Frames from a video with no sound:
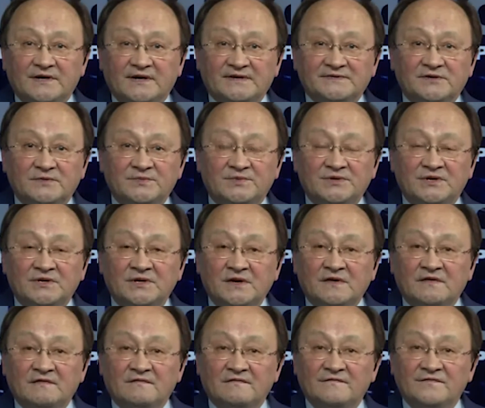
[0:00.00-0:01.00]
особенно
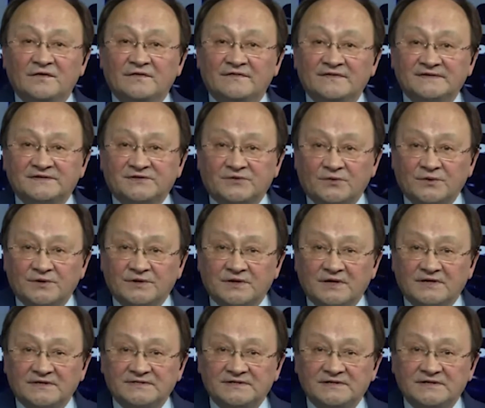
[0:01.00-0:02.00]
в
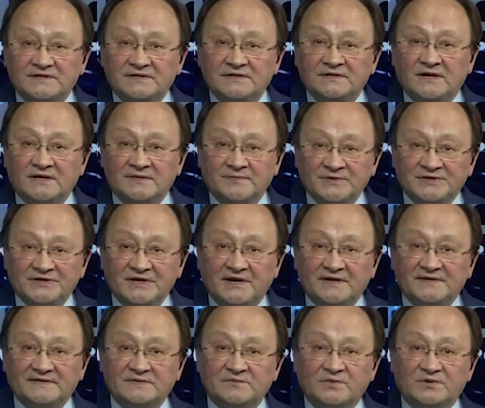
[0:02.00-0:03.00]
новостройках, где
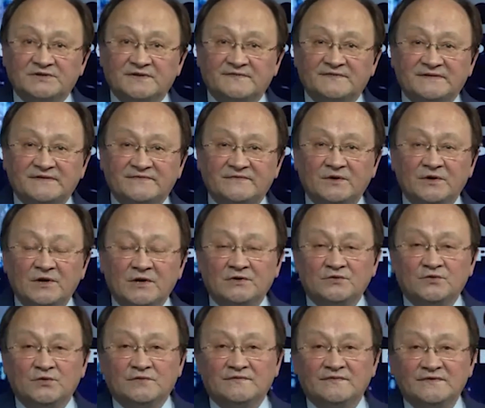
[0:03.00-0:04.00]
отмечается больше всего
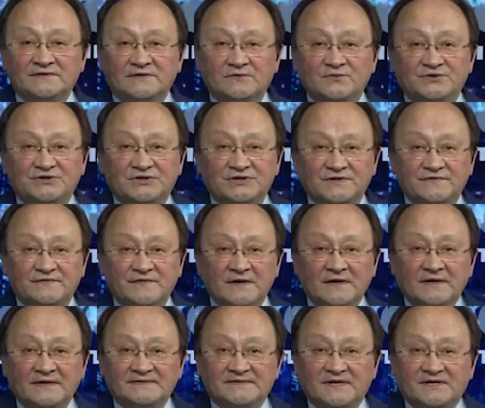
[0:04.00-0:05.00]
новых случаев
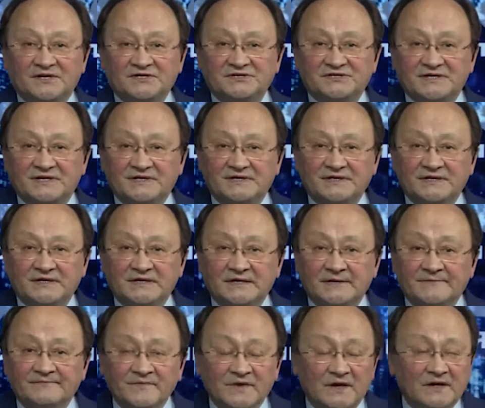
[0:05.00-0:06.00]
заражения.